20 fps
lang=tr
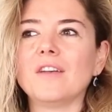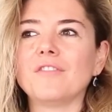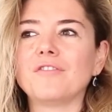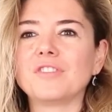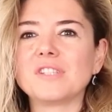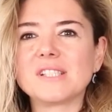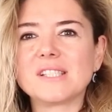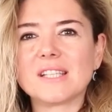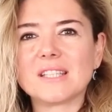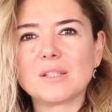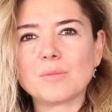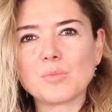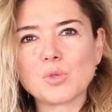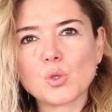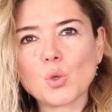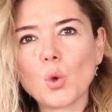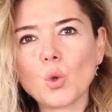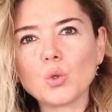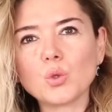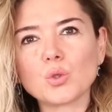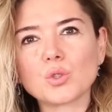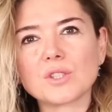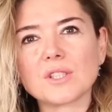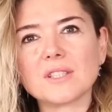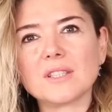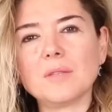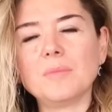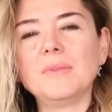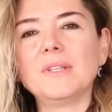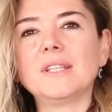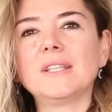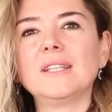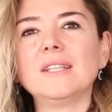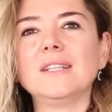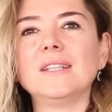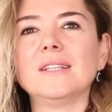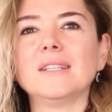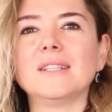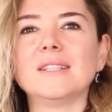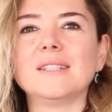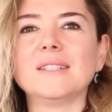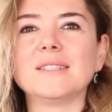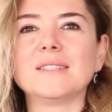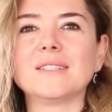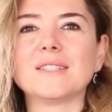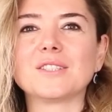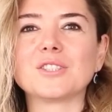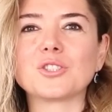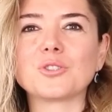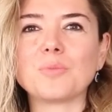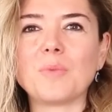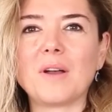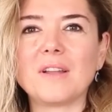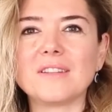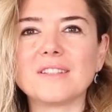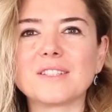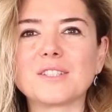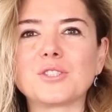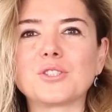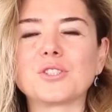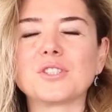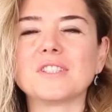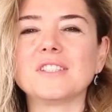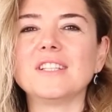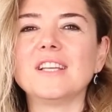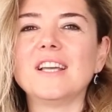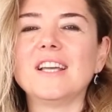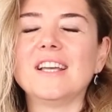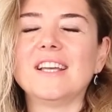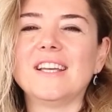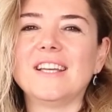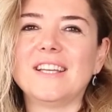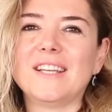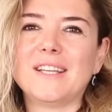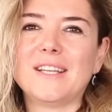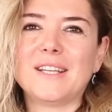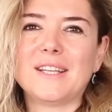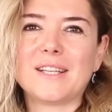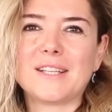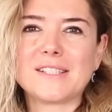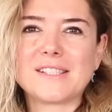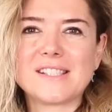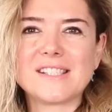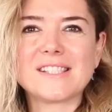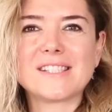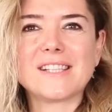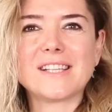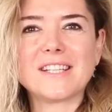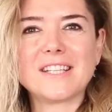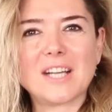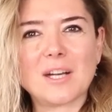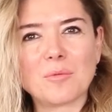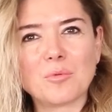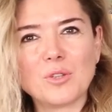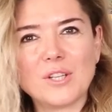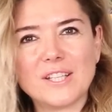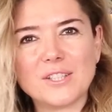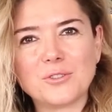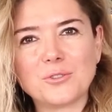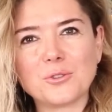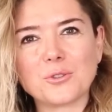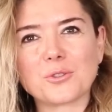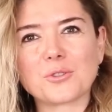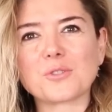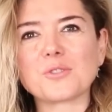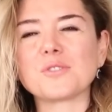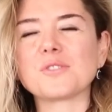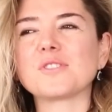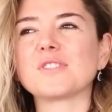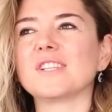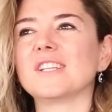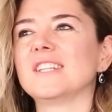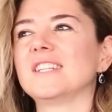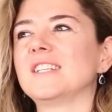Fırsatımız oldukça tabii ki e, danışmanlık için e, sizleri kabul ediyoruz.